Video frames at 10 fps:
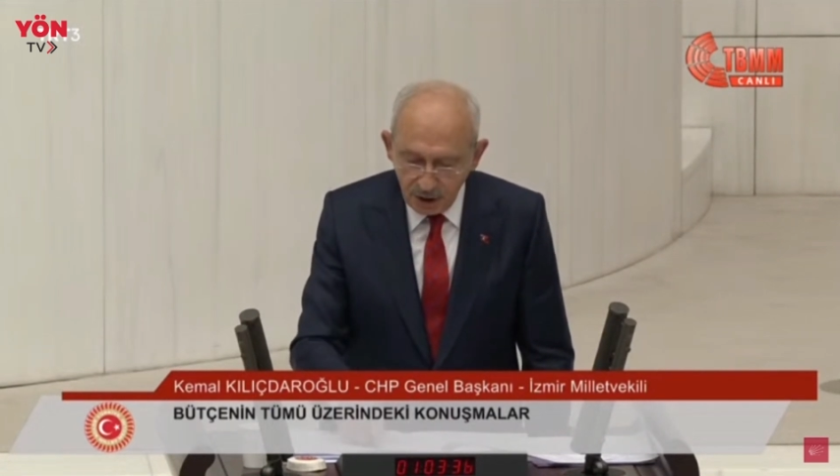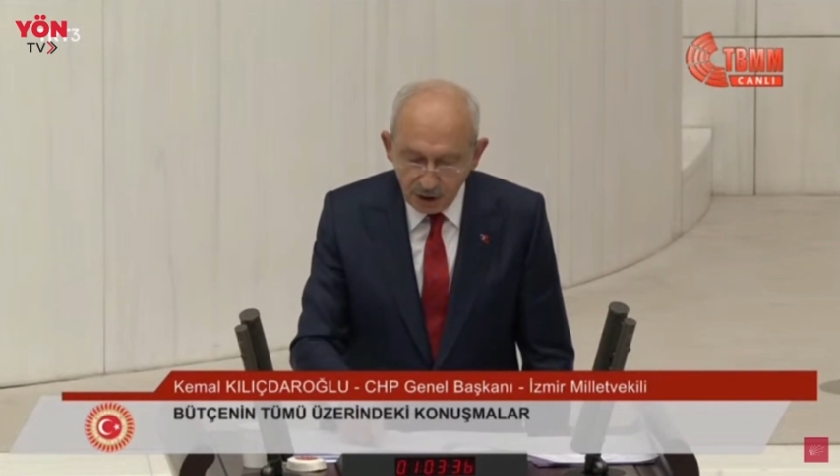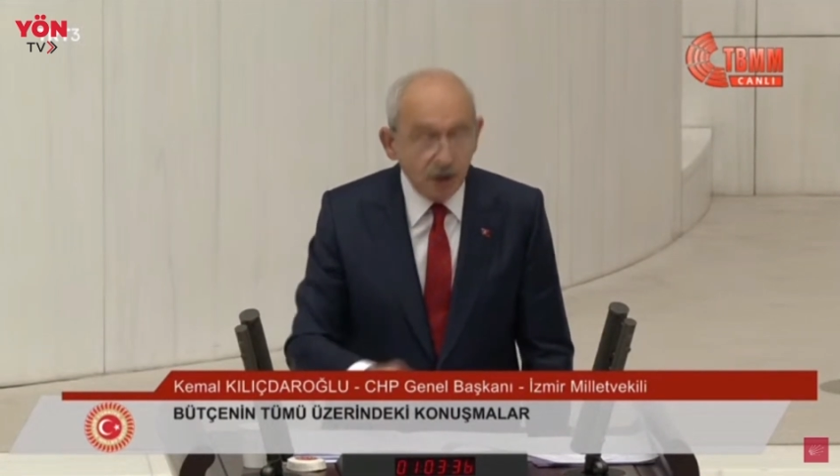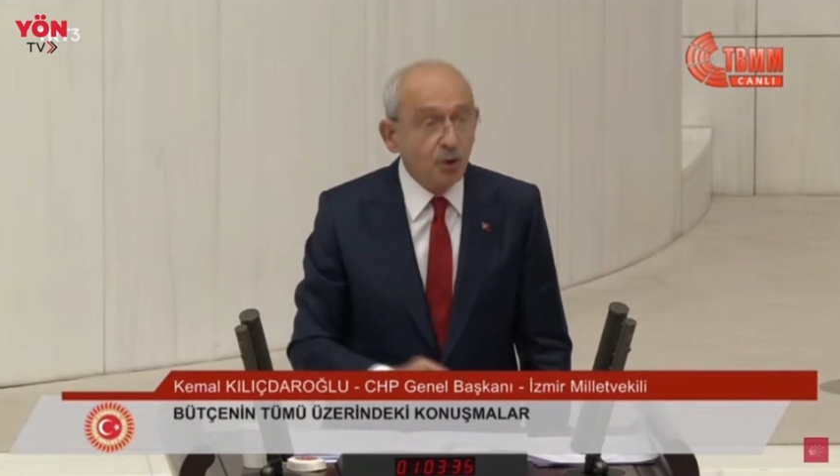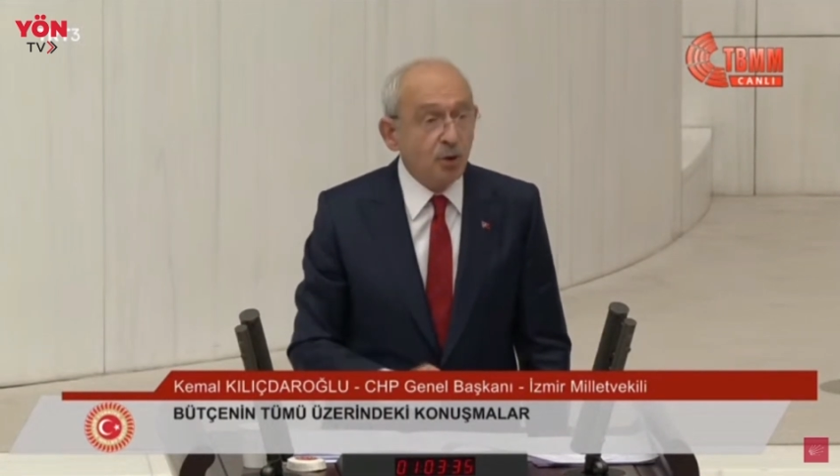
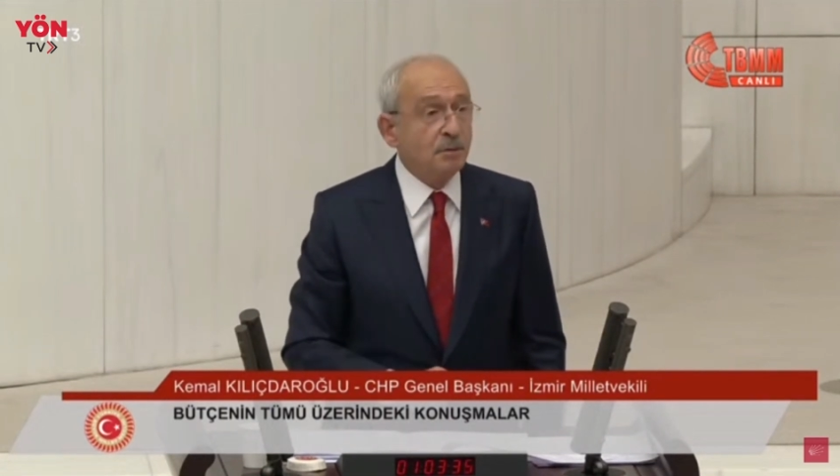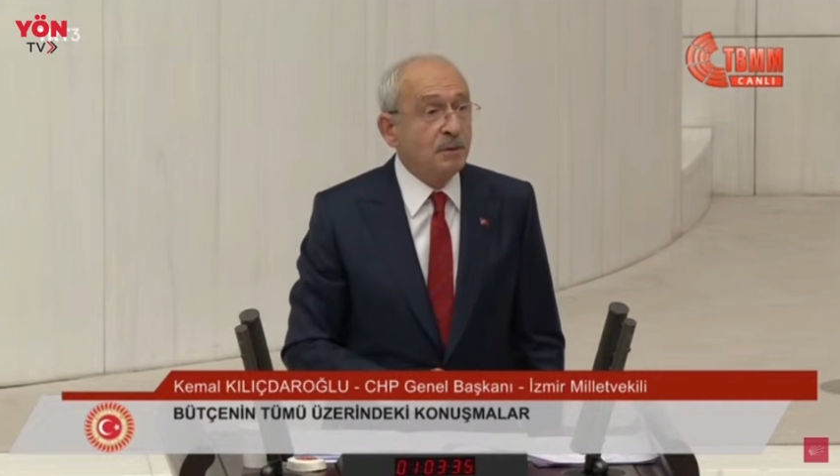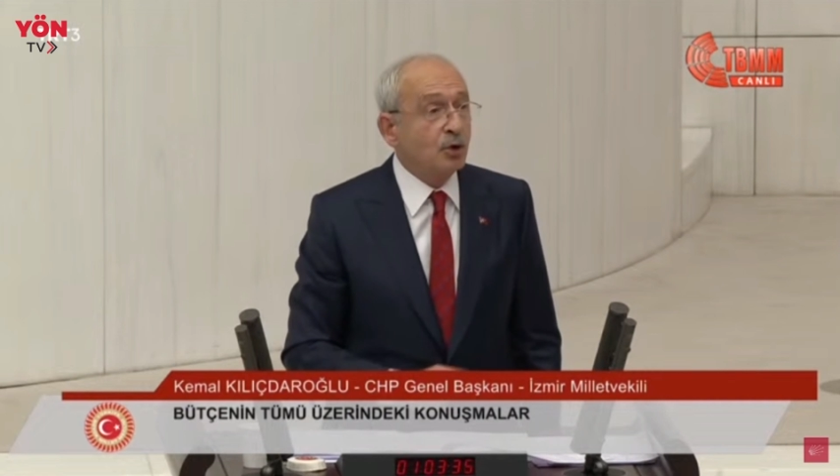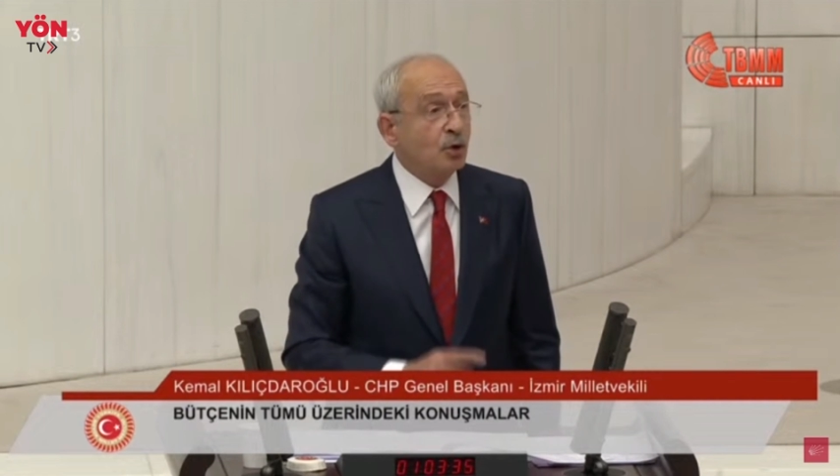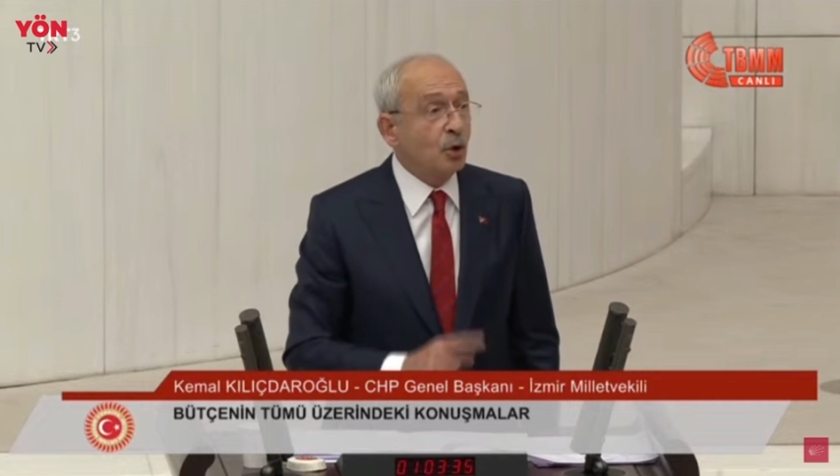
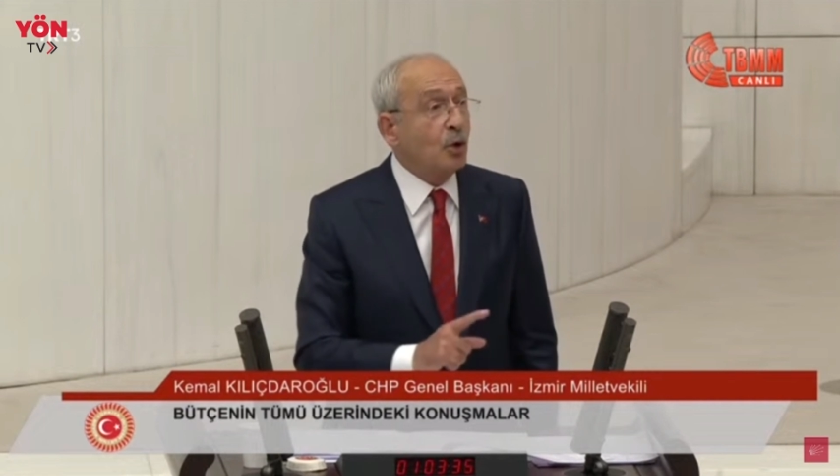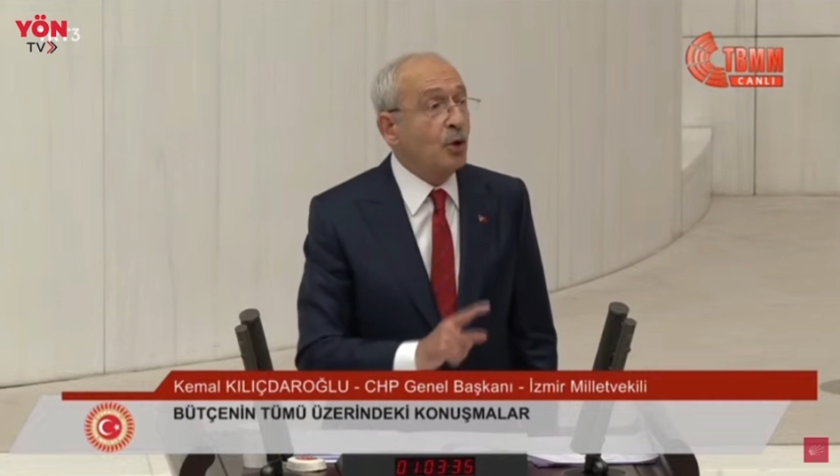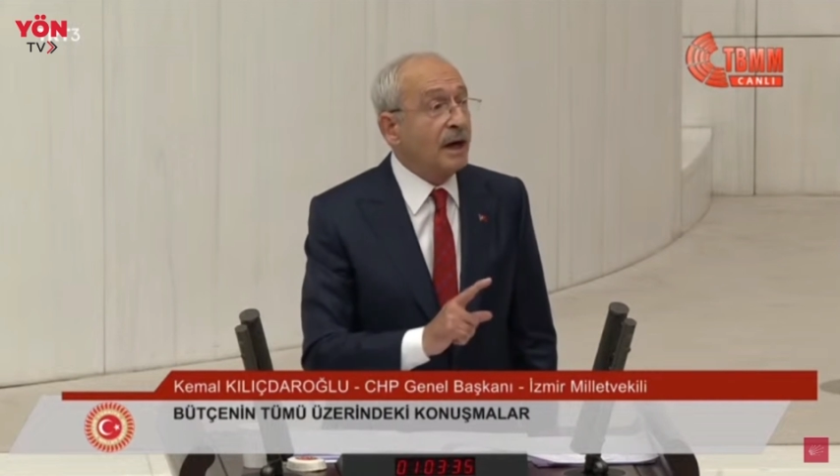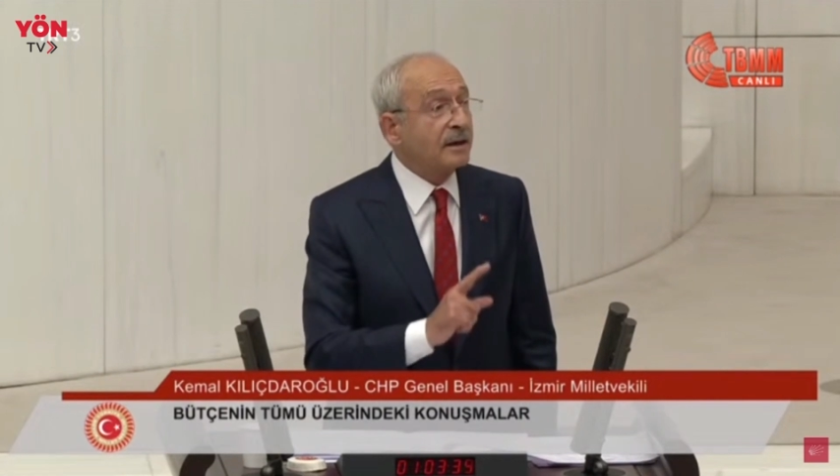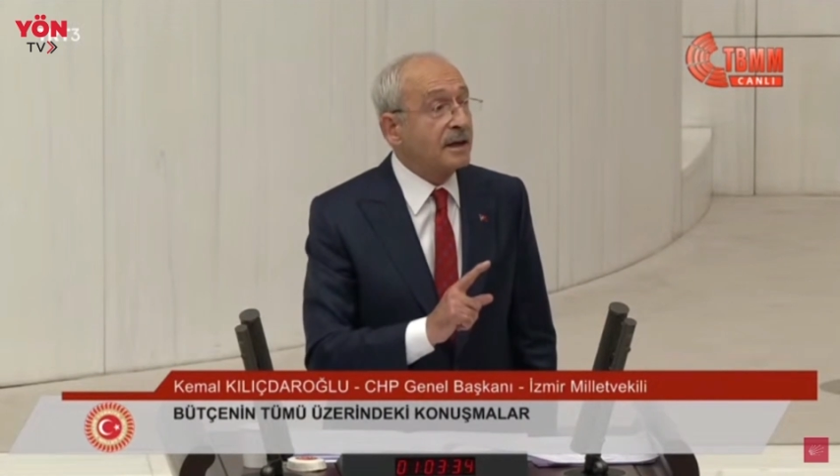701 soru
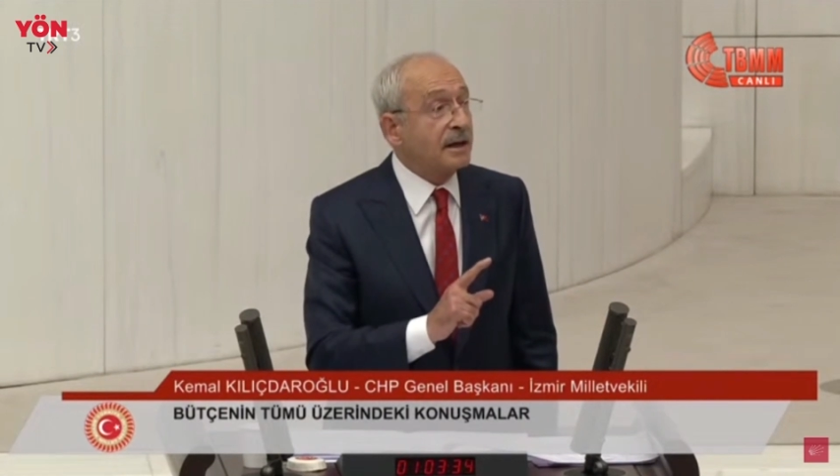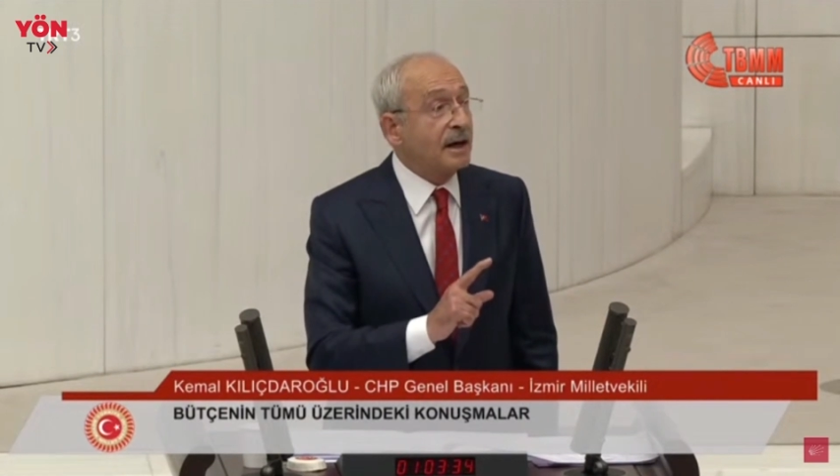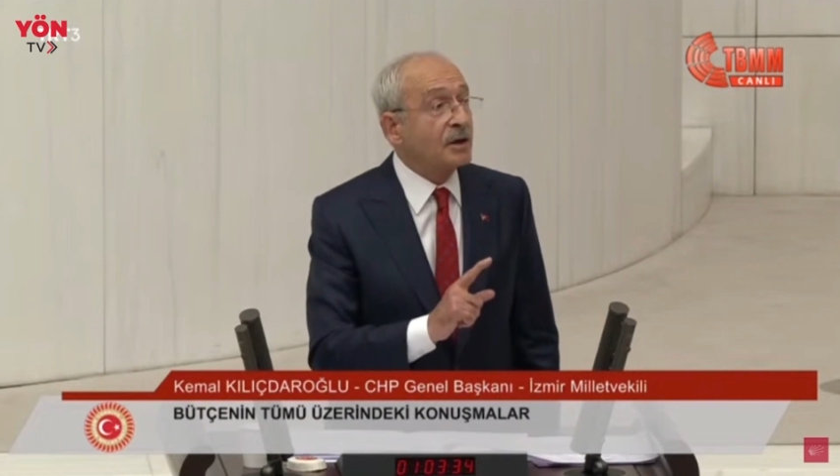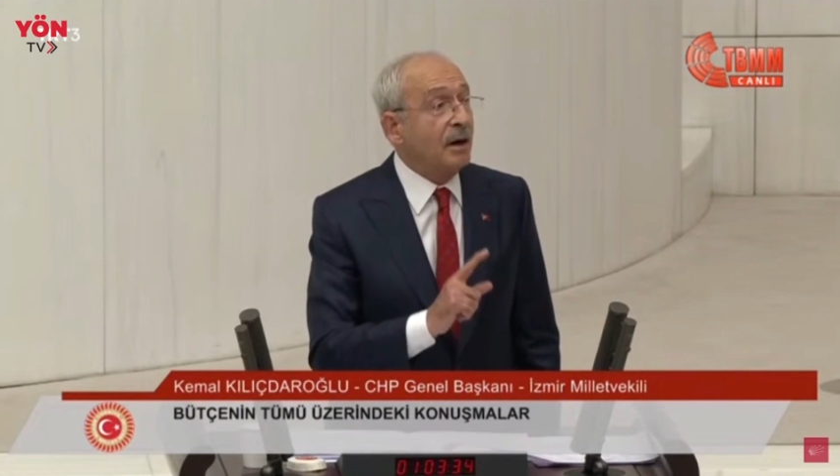önergesine